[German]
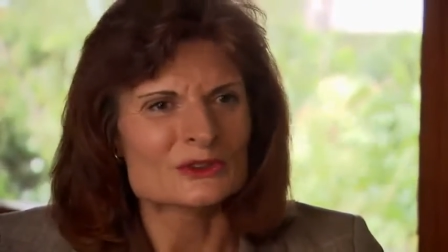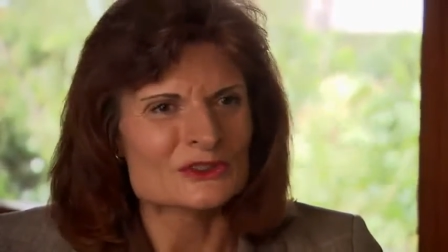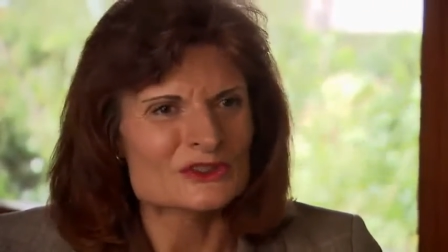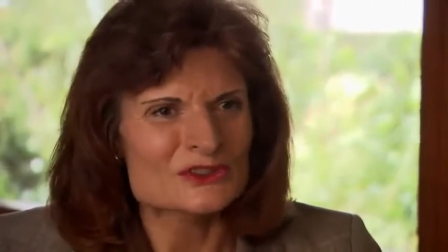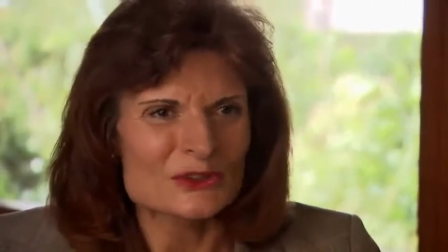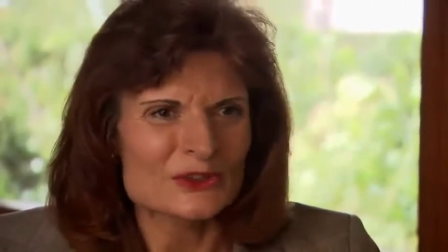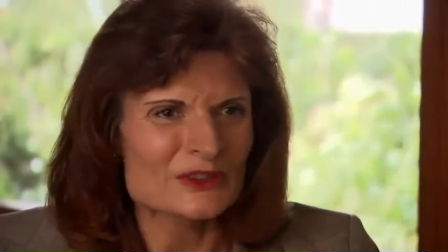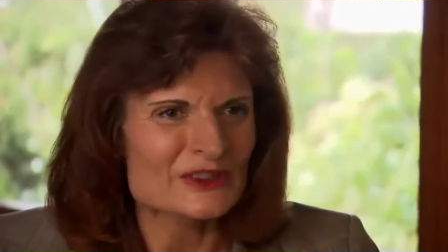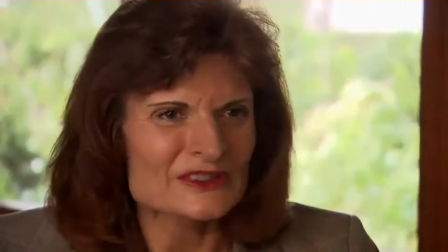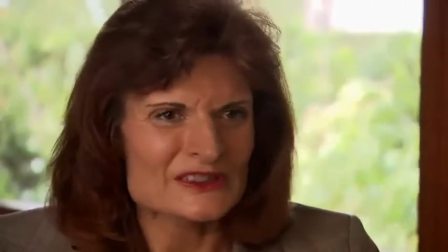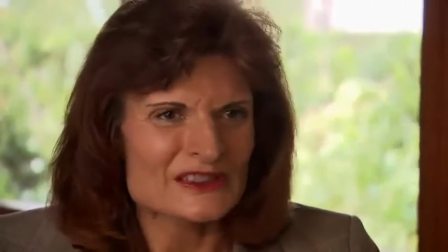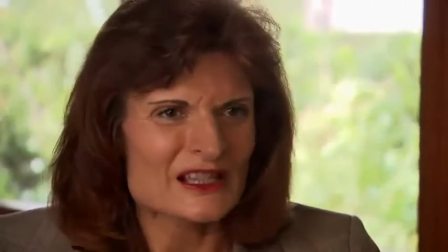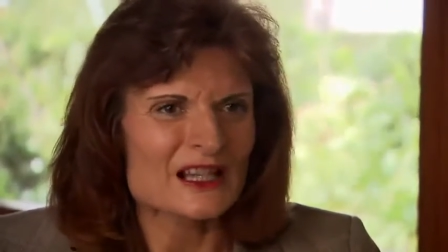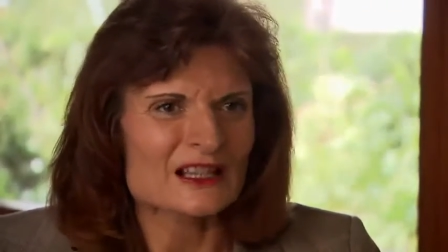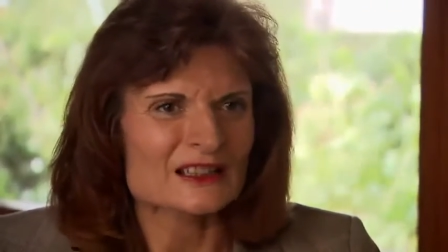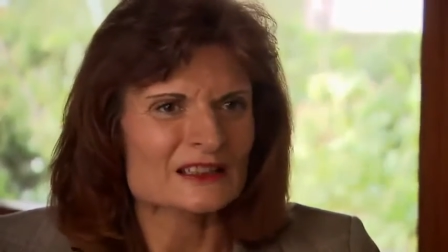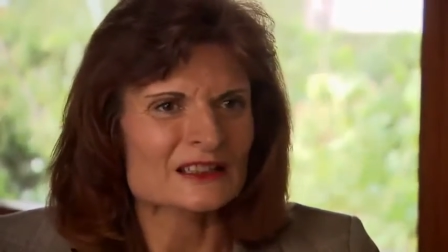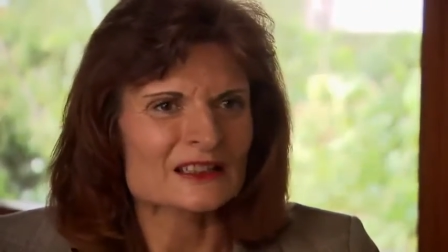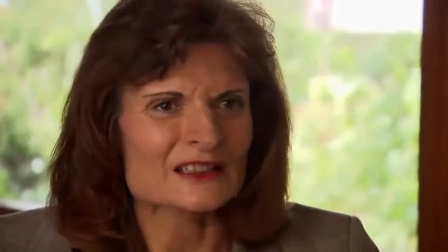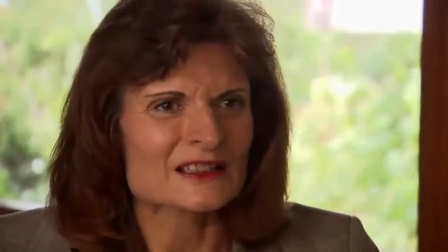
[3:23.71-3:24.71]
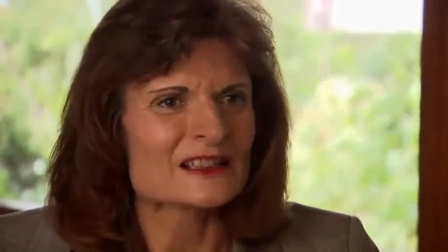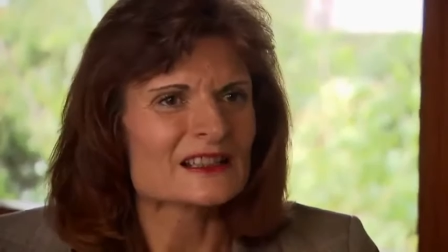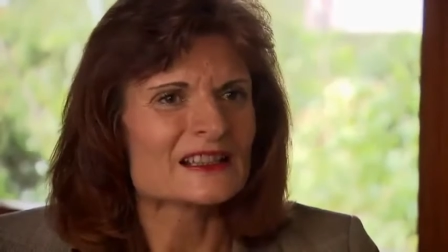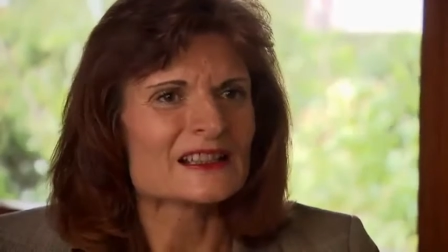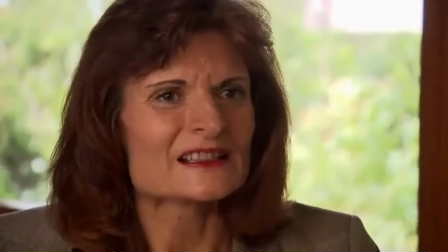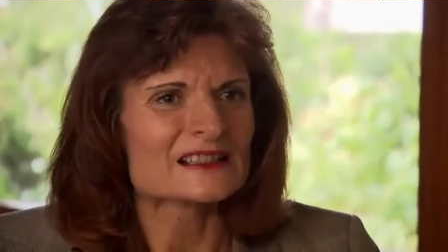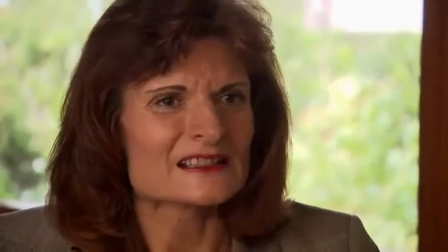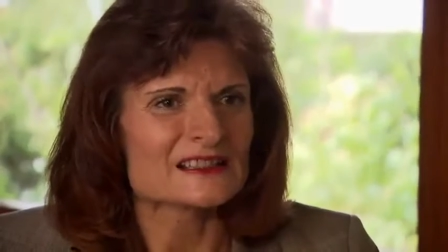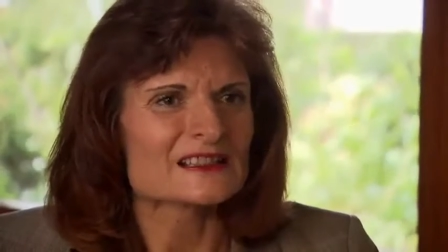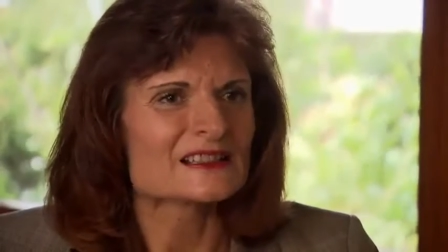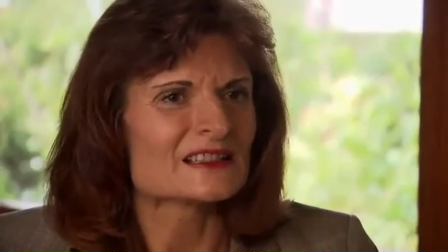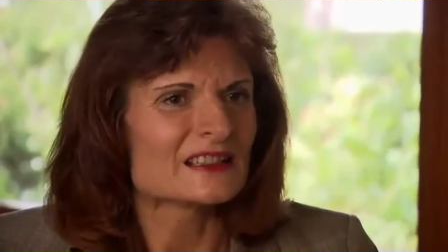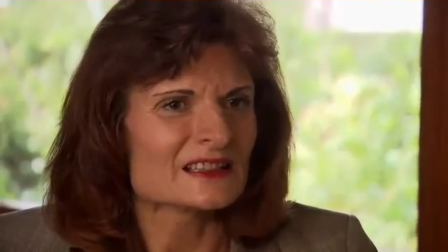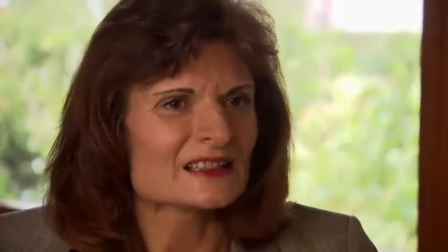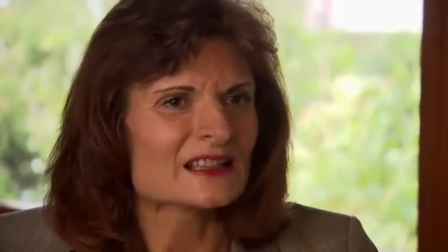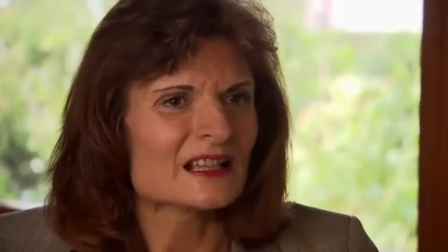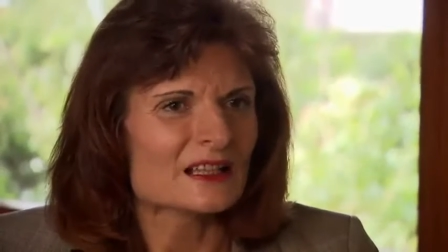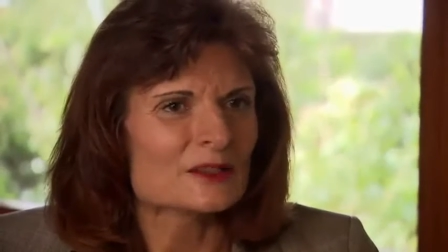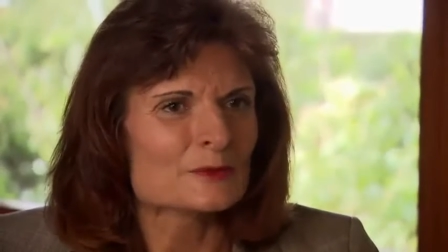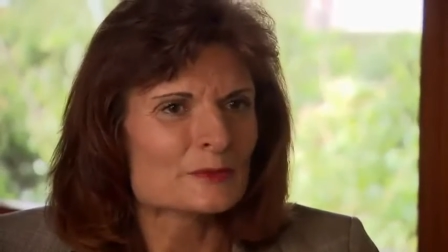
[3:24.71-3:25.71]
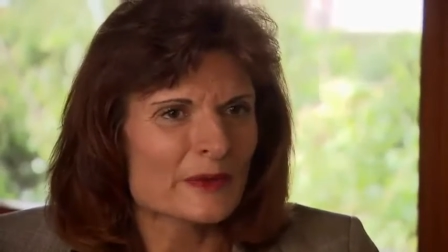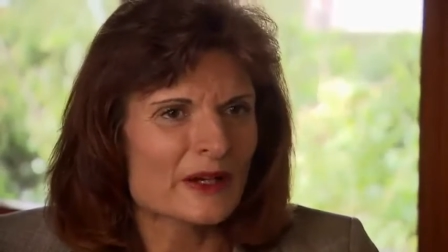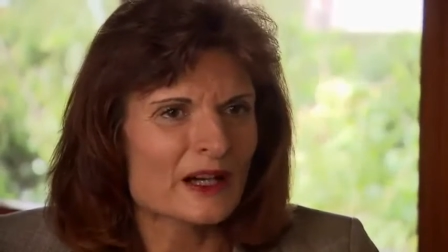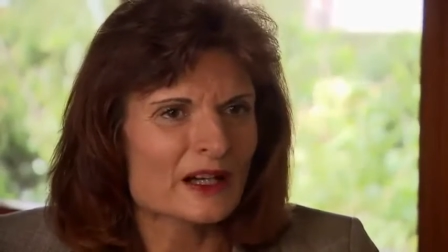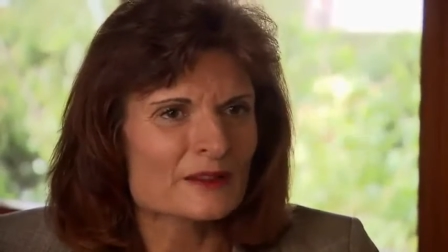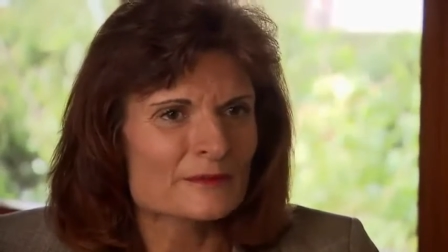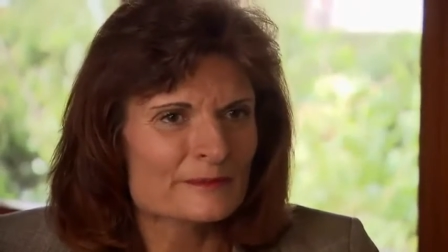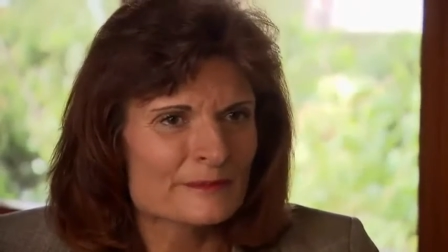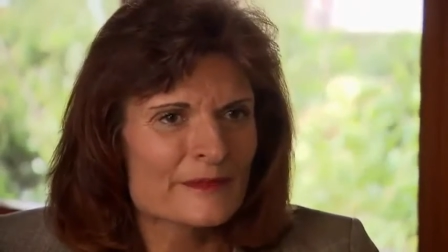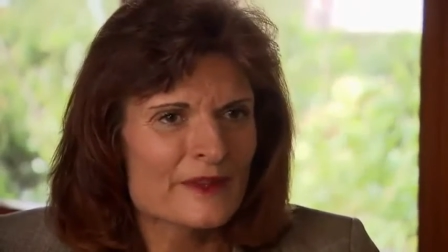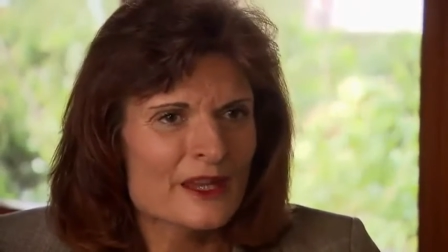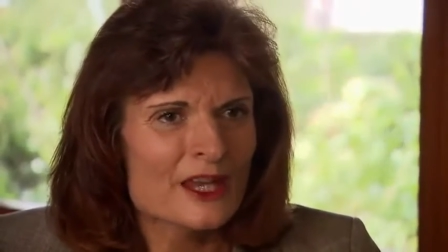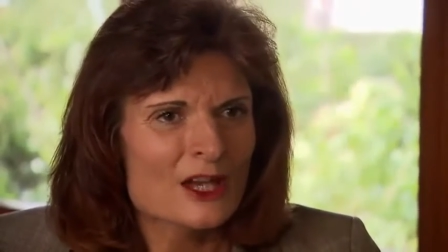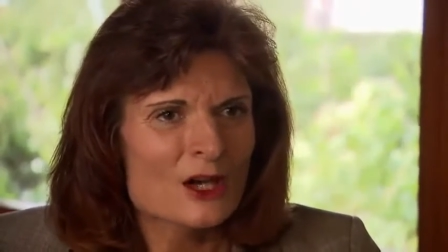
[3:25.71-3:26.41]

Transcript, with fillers: und solche Sachen. Äh, es ist nicht haltbar.